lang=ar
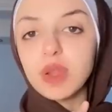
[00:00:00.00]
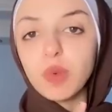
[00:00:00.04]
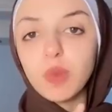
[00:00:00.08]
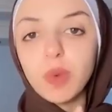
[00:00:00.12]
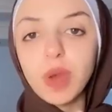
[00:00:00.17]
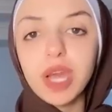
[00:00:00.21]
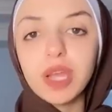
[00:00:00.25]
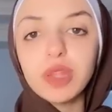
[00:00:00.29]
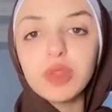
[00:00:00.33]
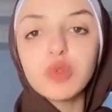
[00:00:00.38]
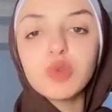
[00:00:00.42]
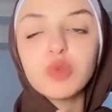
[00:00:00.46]

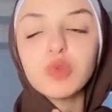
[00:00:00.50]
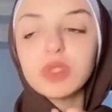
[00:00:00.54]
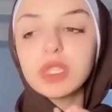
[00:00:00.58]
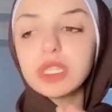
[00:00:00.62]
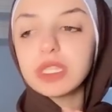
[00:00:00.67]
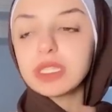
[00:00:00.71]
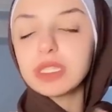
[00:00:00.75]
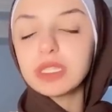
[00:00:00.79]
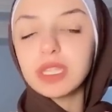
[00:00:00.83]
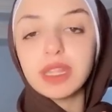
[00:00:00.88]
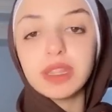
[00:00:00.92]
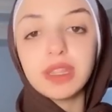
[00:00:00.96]
الوقت
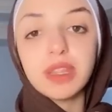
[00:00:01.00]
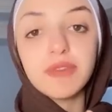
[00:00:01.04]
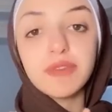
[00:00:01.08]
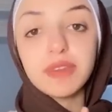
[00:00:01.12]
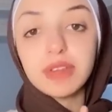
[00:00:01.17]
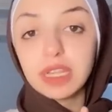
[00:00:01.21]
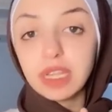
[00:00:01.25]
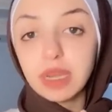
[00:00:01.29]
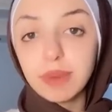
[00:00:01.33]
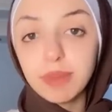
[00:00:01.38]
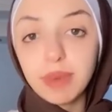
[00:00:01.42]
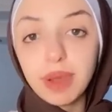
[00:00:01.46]
وتستنى
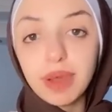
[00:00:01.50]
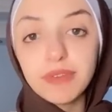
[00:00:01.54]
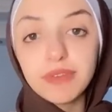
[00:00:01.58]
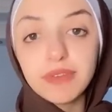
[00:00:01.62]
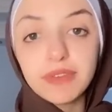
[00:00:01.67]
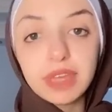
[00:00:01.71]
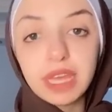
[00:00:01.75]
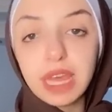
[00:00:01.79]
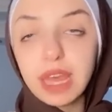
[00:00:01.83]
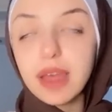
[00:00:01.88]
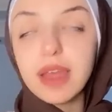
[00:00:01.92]
في الجامعه في